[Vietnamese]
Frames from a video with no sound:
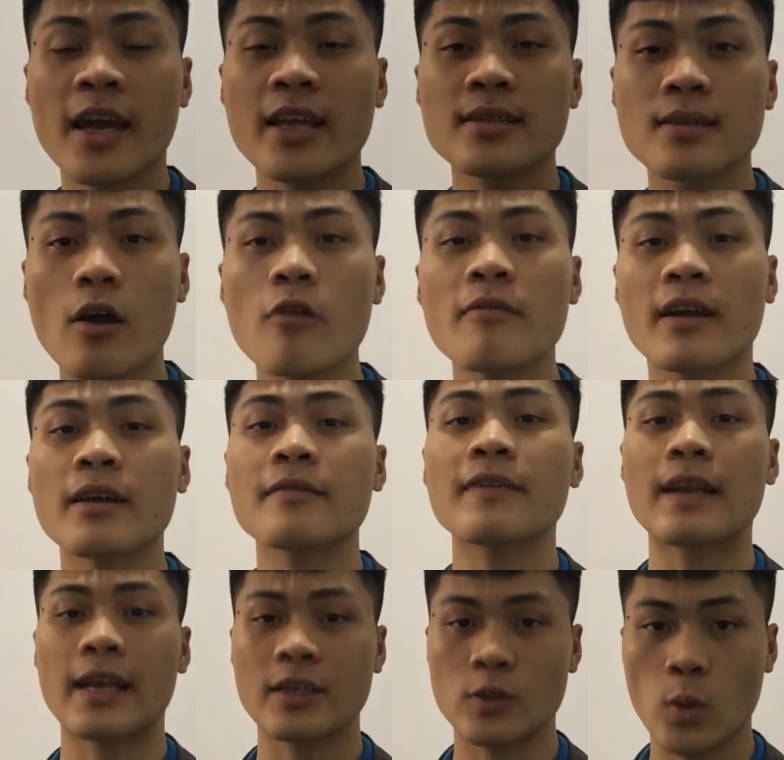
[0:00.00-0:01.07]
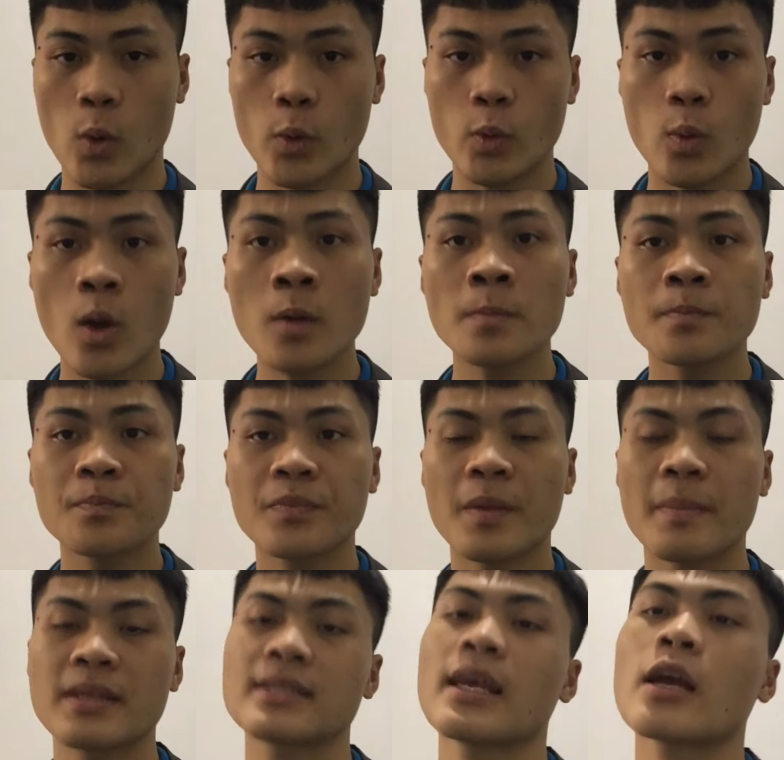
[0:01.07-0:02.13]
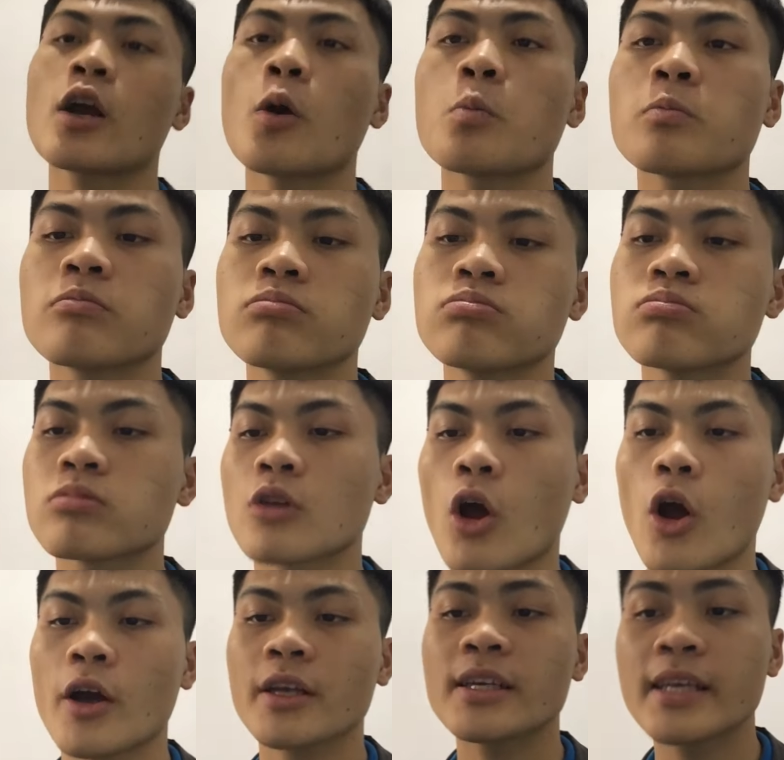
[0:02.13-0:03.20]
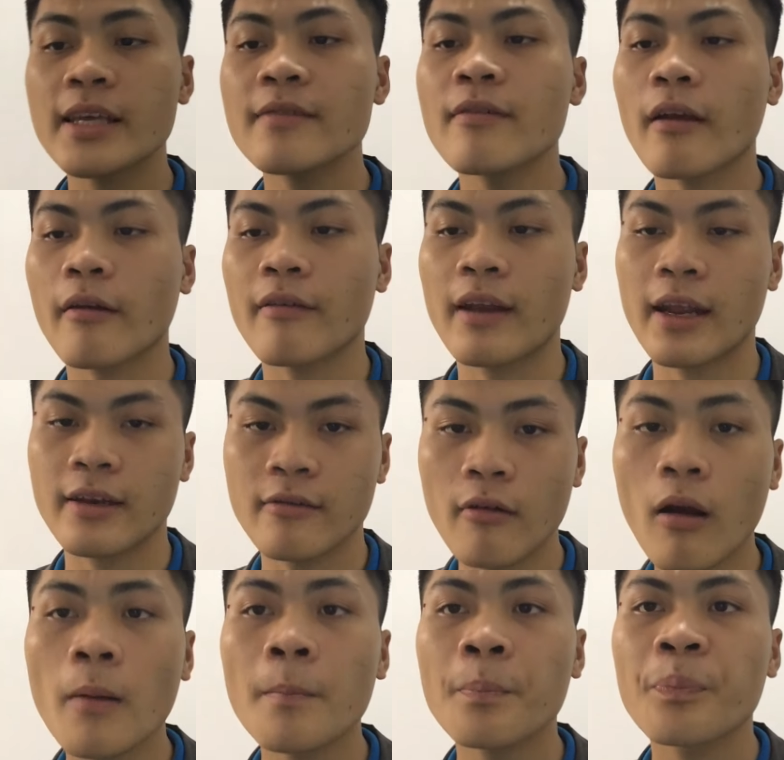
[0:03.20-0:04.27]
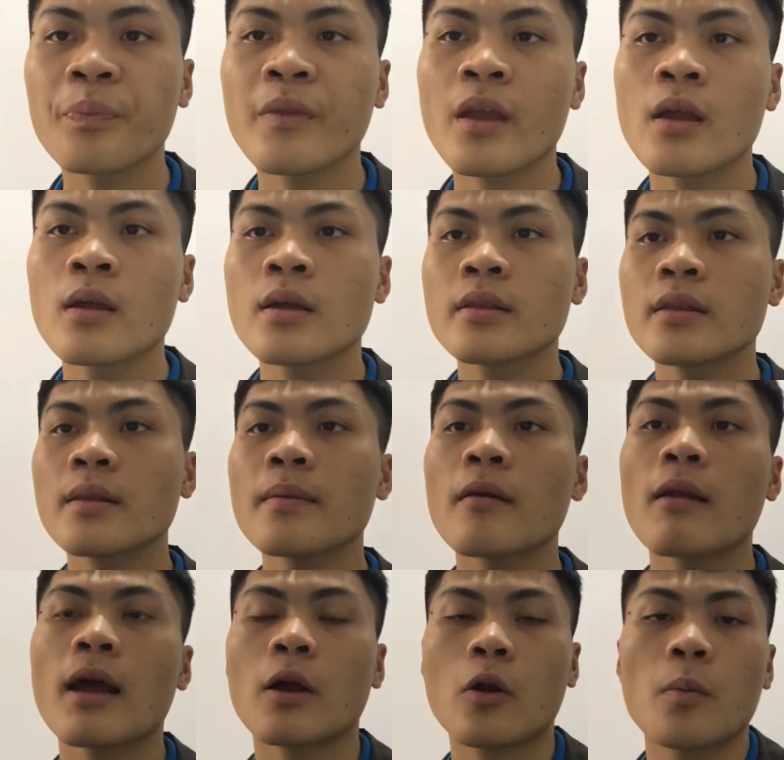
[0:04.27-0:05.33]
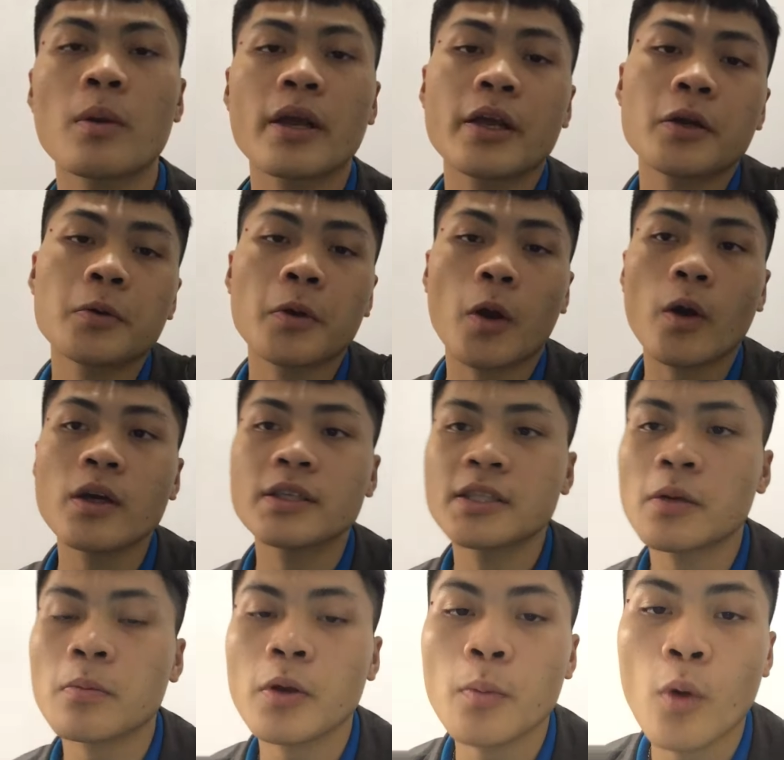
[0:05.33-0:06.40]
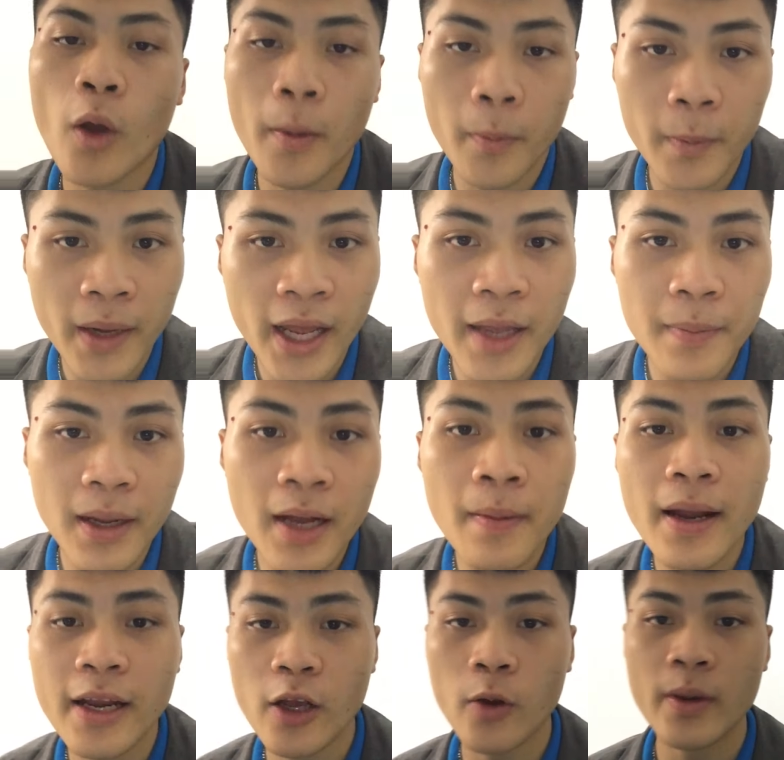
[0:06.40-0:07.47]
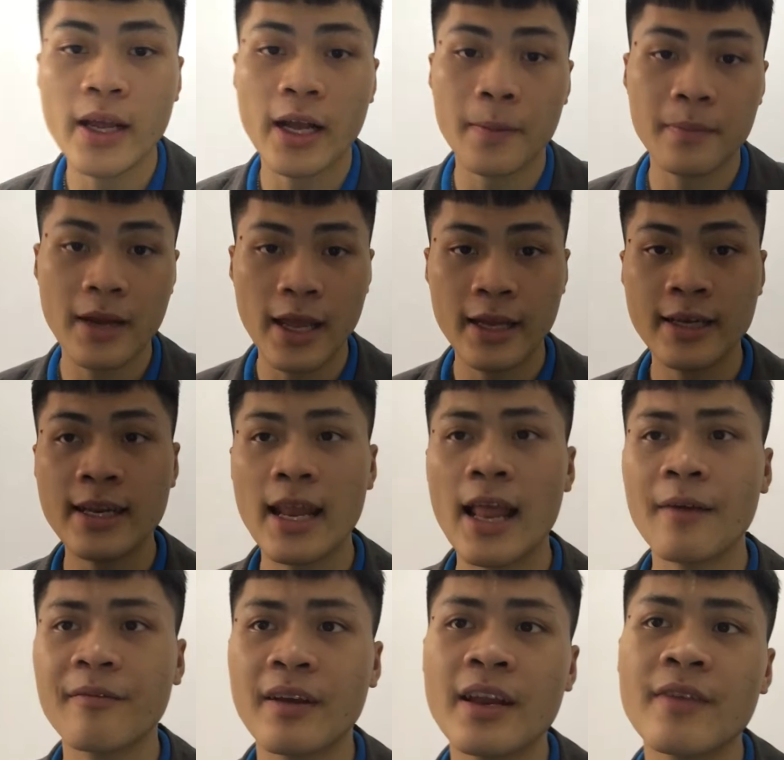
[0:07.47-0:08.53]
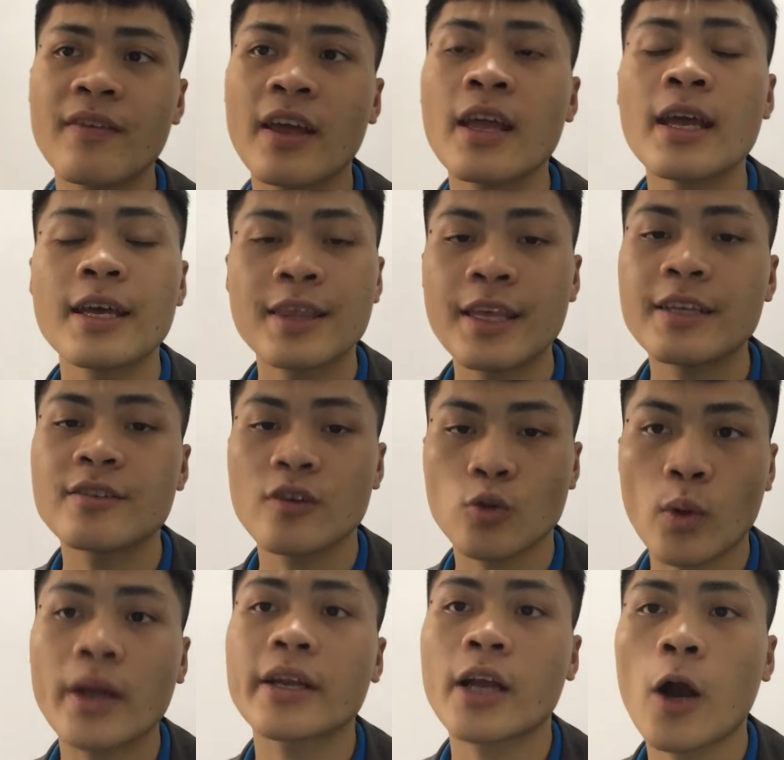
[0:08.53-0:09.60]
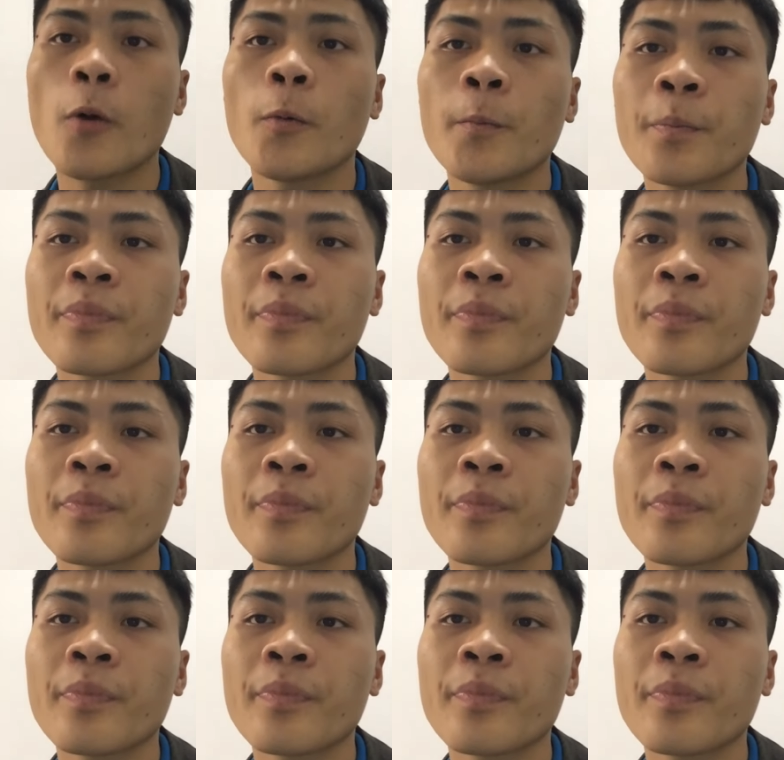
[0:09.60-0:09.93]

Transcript: nghĩ rõ về các phần này rồi đúng không thì mình sẽ không nói kỹ về cái phần này nữa tiếp theo là có một cái câu nói ở trong cái buổi học hôm nay mà các bạn này có đề cập đến đấy là vấn đề về thị trường toàn cầu